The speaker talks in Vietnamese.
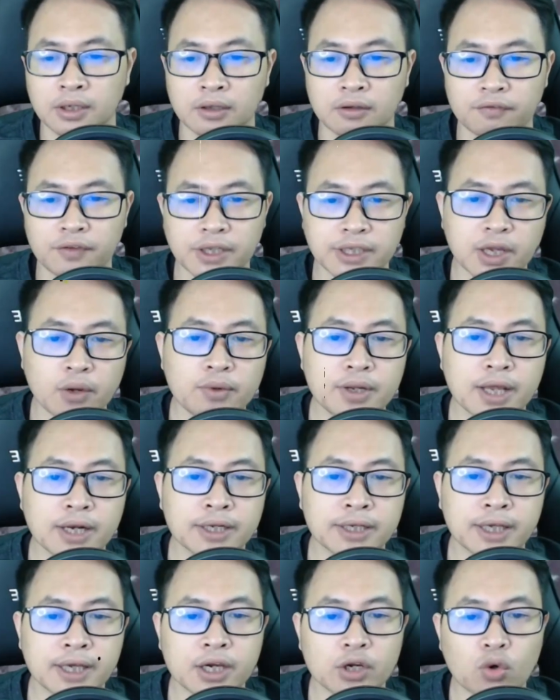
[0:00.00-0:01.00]
Vị thiếu niên
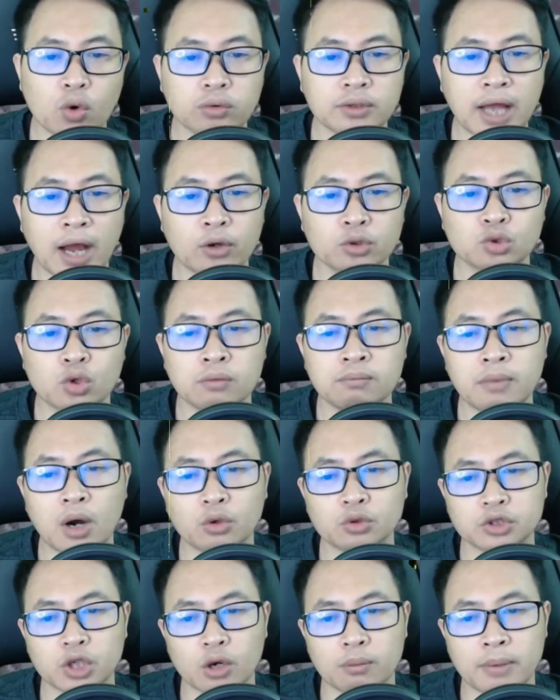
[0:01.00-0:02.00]
kia cũng tháo xuống bầu
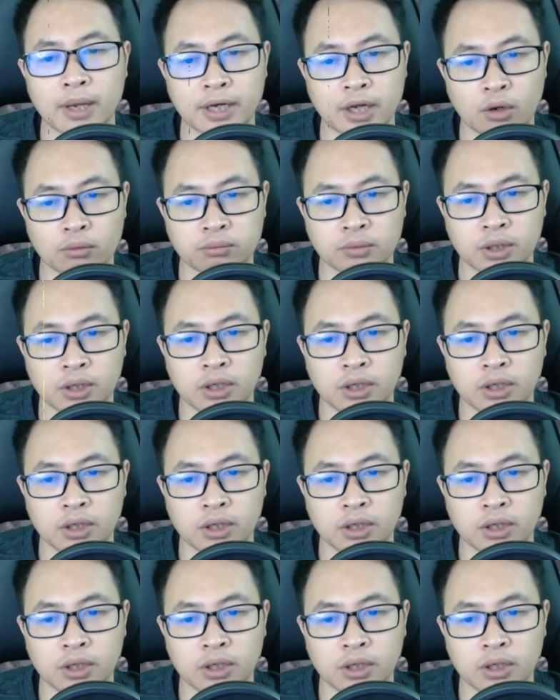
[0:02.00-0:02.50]
rượu bên hông